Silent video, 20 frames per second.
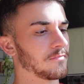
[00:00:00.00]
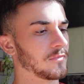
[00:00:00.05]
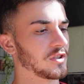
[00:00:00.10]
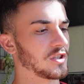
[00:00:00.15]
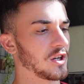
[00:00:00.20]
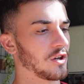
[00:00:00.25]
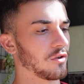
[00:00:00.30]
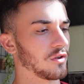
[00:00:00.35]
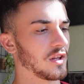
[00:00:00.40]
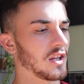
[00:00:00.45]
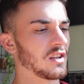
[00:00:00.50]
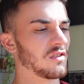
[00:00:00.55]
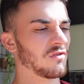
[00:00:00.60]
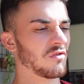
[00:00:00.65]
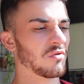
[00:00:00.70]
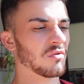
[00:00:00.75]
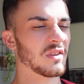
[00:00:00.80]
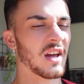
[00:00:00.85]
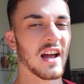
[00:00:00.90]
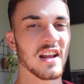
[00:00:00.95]
achei que eu ia ter
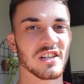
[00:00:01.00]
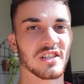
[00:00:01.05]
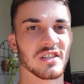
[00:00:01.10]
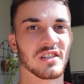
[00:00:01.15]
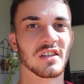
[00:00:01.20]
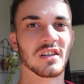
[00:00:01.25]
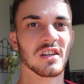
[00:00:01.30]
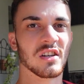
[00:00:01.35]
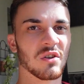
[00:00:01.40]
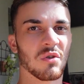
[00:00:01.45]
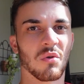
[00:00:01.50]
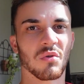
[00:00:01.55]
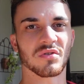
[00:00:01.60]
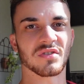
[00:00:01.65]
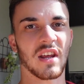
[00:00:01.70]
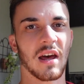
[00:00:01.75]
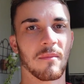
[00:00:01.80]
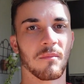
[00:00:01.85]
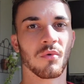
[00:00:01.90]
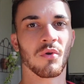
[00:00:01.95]
dificuldade com
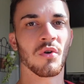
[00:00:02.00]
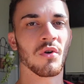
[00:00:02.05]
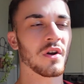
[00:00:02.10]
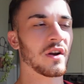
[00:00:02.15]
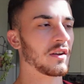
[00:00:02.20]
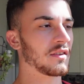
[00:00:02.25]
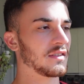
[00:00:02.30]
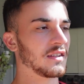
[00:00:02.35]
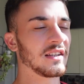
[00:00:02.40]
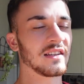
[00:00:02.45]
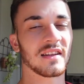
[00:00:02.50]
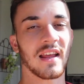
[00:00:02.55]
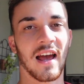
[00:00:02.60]
sabor, assim.